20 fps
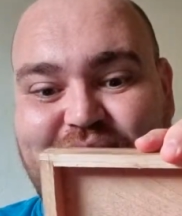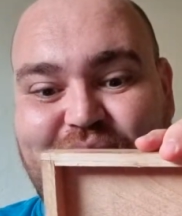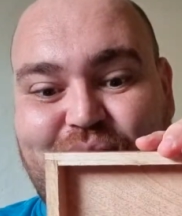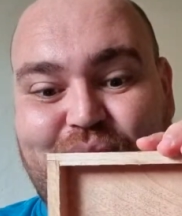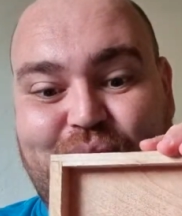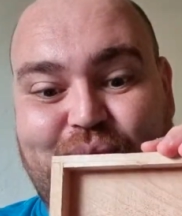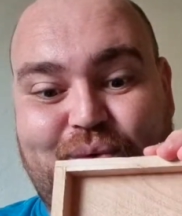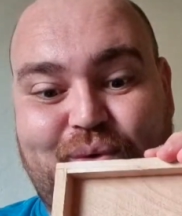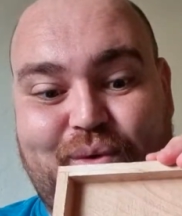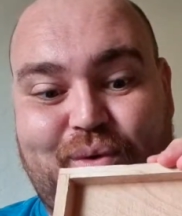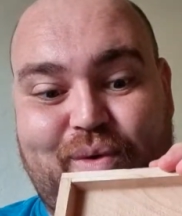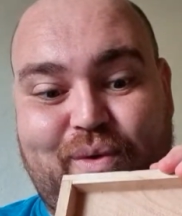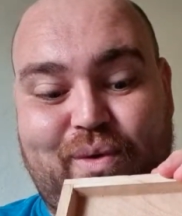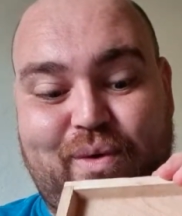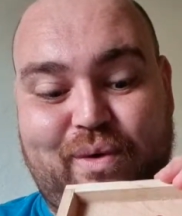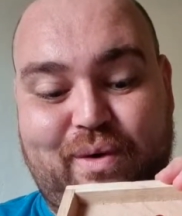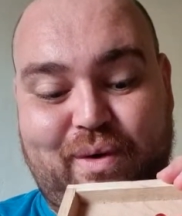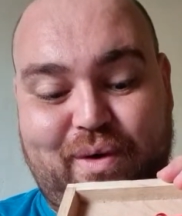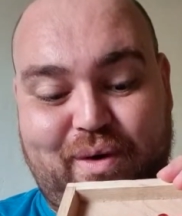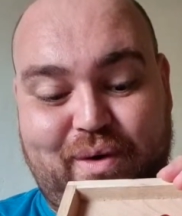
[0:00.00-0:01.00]

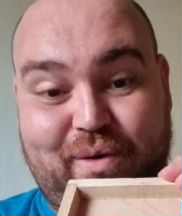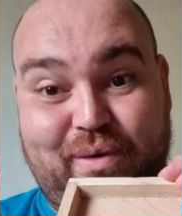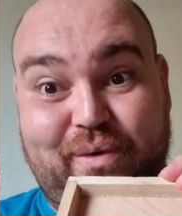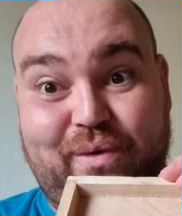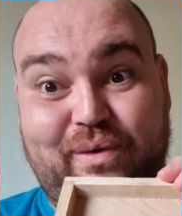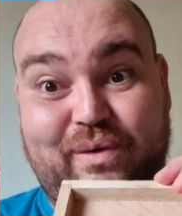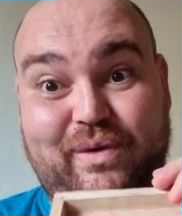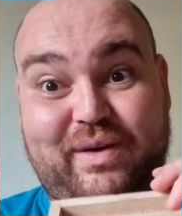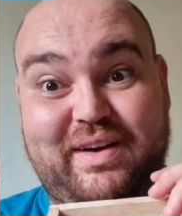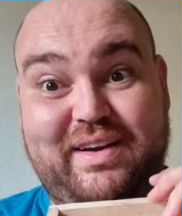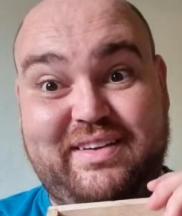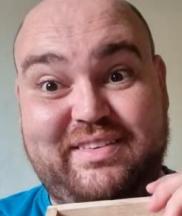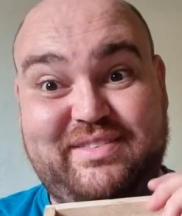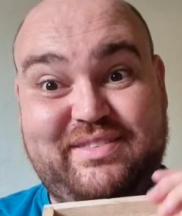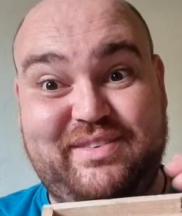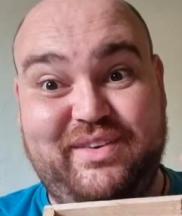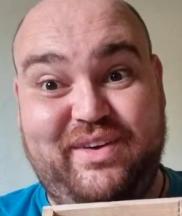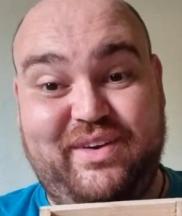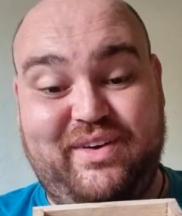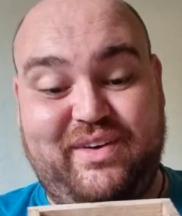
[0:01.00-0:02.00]
Oh, olha
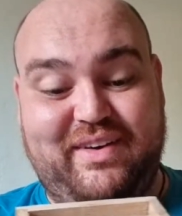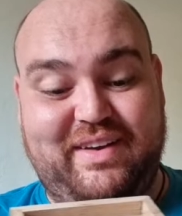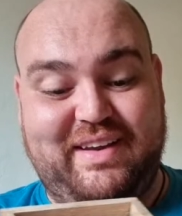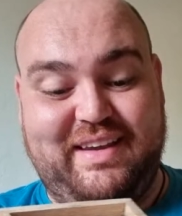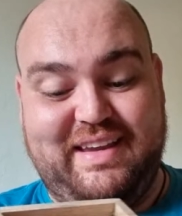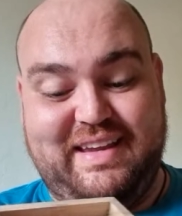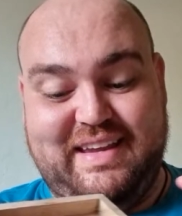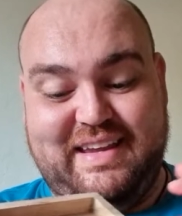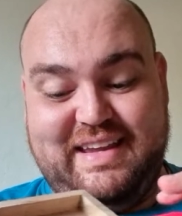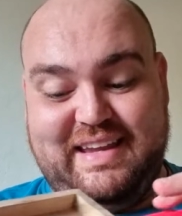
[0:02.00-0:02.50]
só!